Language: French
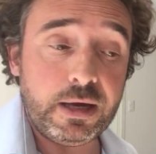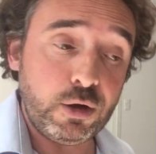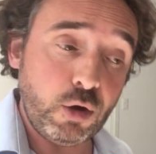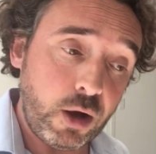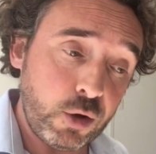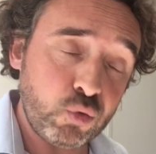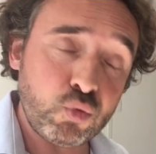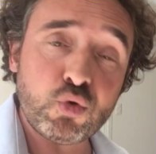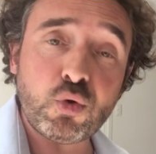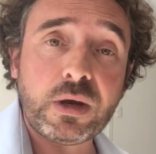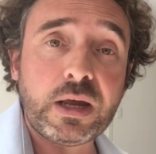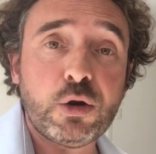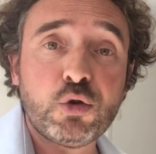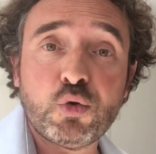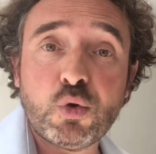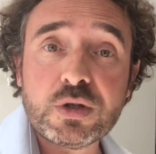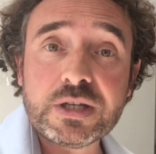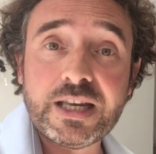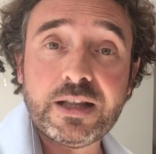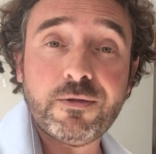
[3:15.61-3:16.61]
Et il y aura toujours quelque
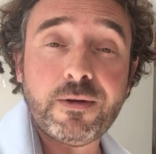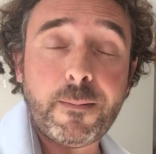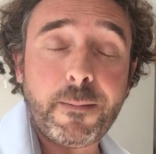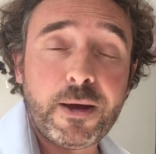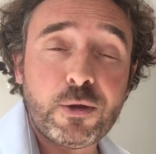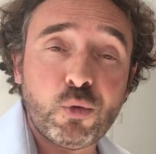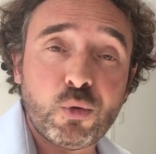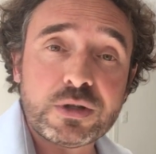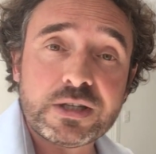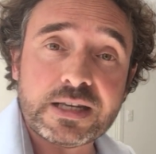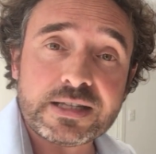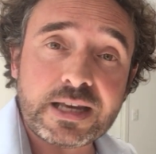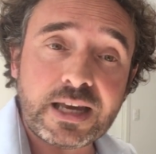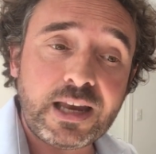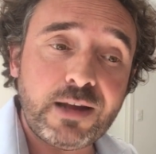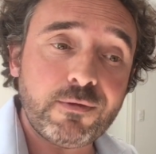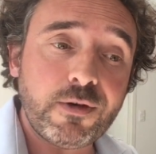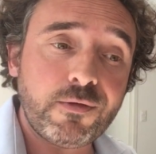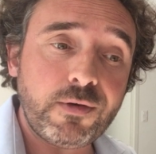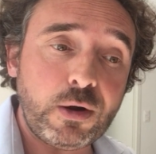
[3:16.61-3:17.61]
chose qui ne va pas, donc c'est ça
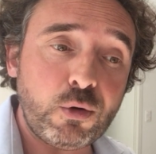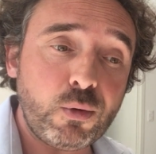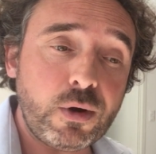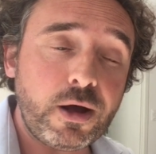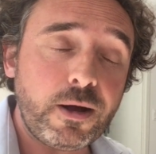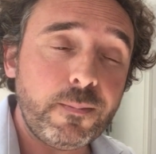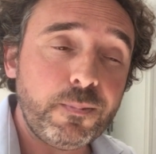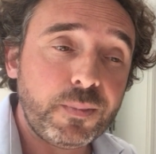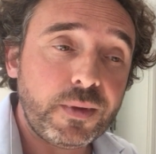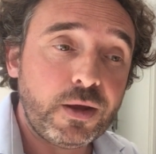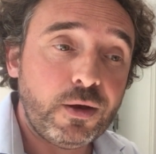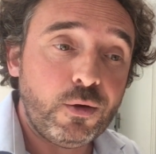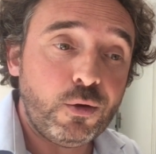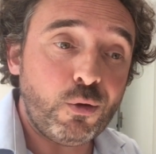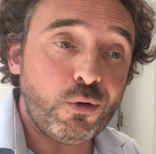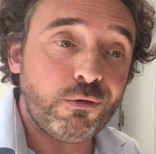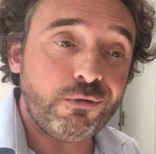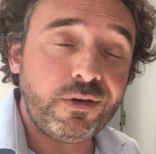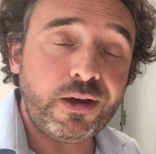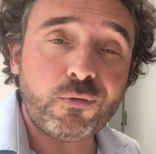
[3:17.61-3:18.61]
qu'il va falloir
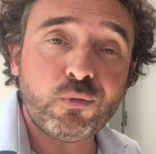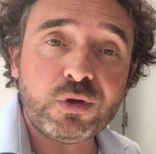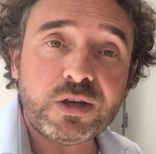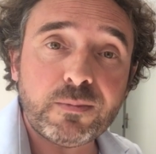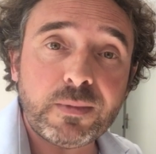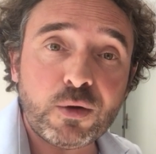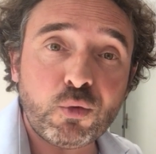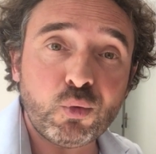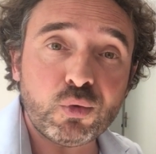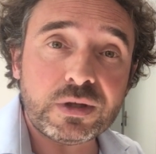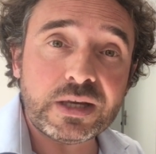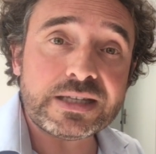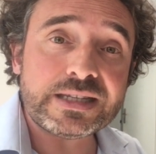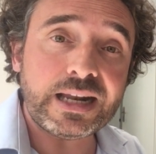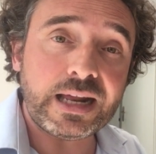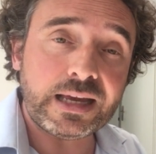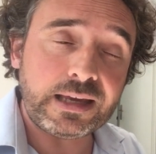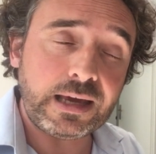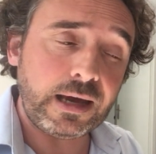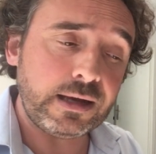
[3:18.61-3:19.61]
euh, faire, vous qui m'écoutez,
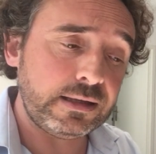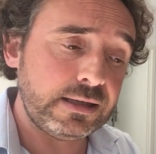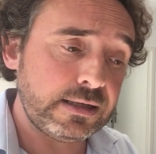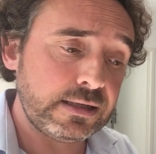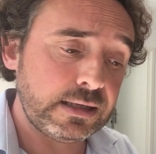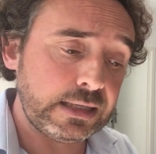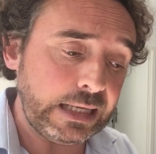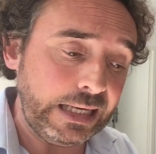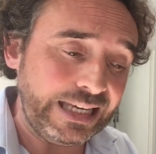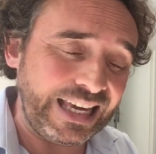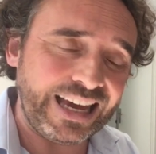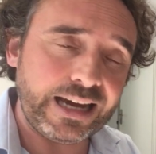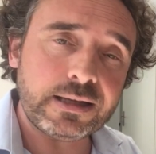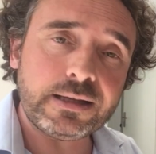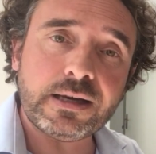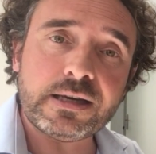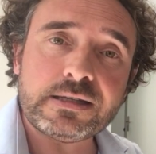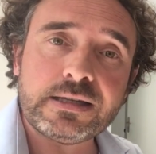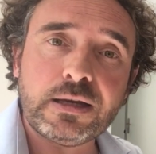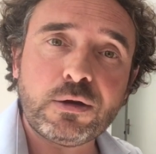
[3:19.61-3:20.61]
c'est la
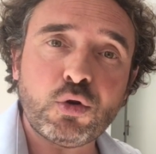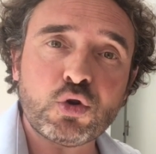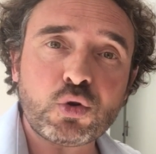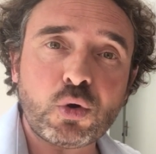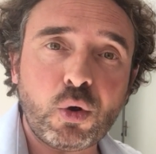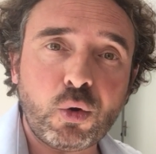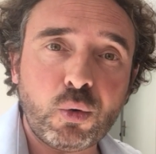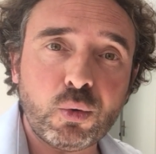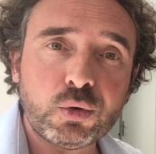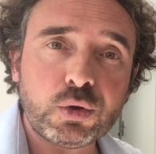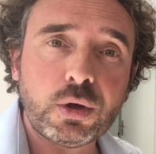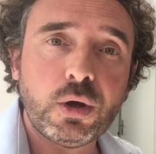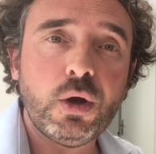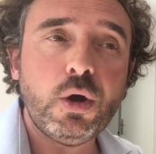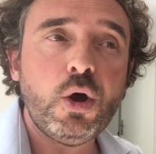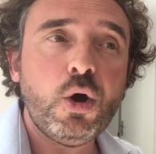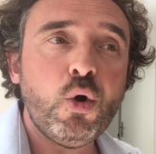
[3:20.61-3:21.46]
caractéristique que je rencontre,